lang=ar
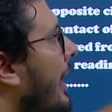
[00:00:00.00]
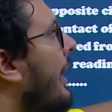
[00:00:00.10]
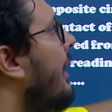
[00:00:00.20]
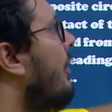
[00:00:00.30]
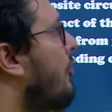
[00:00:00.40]

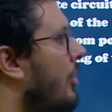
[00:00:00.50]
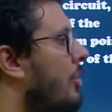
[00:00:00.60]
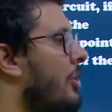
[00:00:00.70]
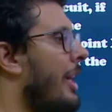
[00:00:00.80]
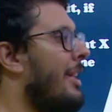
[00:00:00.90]
اي
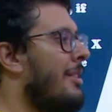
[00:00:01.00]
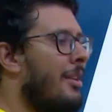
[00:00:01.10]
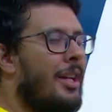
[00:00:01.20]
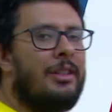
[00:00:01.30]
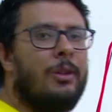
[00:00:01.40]
تشنج اي
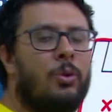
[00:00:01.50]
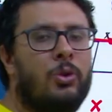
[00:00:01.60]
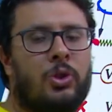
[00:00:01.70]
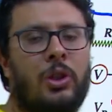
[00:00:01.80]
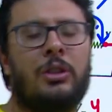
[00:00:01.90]
زياده او
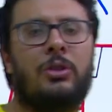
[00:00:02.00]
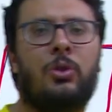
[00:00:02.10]
نقصان